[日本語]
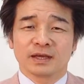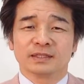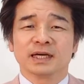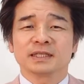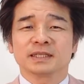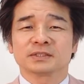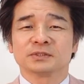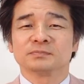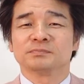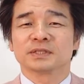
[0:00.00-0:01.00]
成田
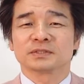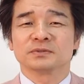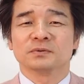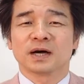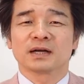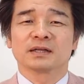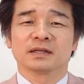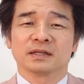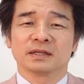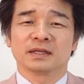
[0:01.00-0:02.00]
出発後は
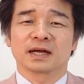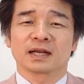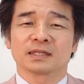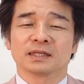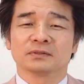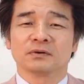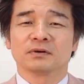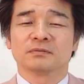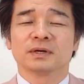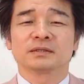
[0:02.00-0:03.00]
カナダ
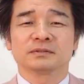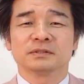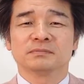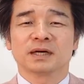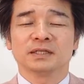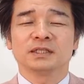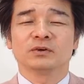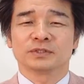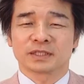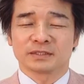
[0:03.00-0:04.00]
のバンクーバーに
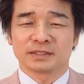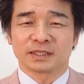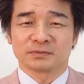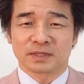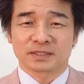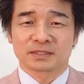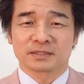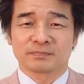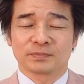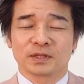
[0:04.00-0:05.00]
到着いたします。
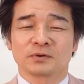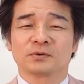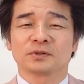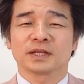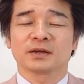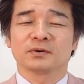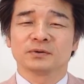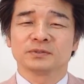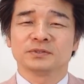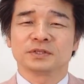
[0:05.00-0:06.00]
ここで
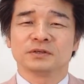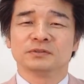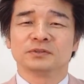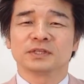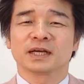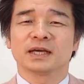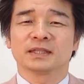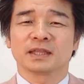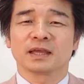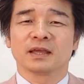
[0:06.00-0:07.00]
航空機を乗り換
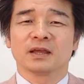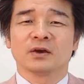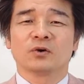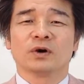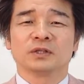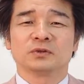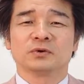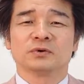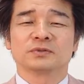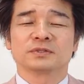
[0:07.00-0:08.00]
えて
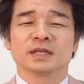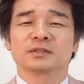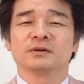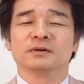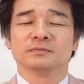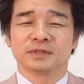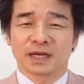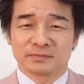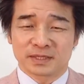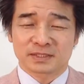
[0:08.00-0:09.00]
ホワイトホースへと向
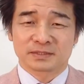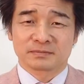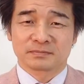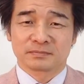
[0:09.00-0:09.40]
かいます。